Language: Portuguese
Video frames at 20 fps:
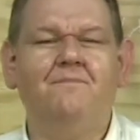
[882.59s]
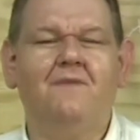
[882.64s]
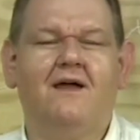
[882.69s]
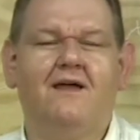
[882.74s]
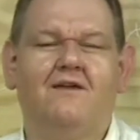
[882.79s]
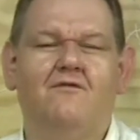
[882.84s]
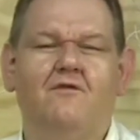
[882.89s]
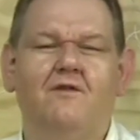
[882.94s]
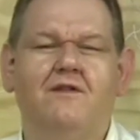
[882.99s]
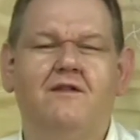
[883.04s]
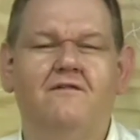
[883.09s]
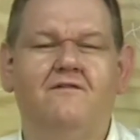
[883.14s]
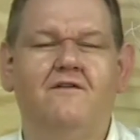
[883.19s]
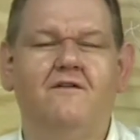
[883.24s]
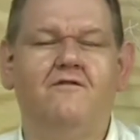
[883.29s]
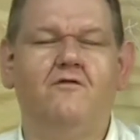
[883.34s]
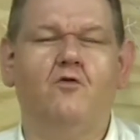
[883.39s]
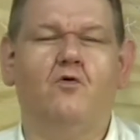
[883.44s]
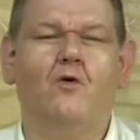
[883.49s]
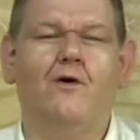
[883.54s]
aqui você
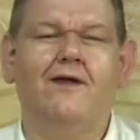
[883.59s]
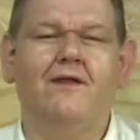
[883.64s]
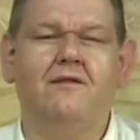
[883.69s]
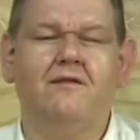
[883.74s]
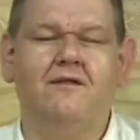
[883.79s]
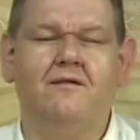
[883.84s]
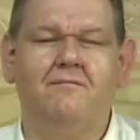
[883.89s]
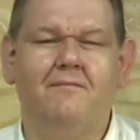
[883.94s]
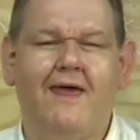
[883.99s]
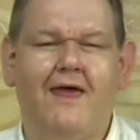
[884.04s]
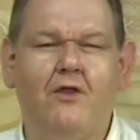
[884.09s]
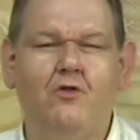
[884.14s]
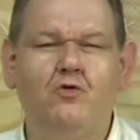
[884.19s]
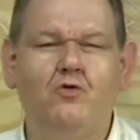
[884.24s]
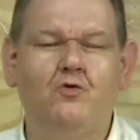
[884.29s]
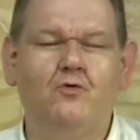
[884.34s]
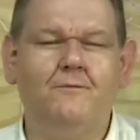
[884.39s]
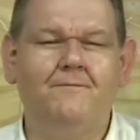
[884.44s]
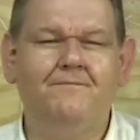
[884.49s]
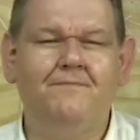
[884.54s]
vive o
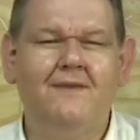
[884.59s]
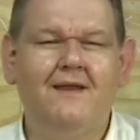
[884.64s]
conhecimento.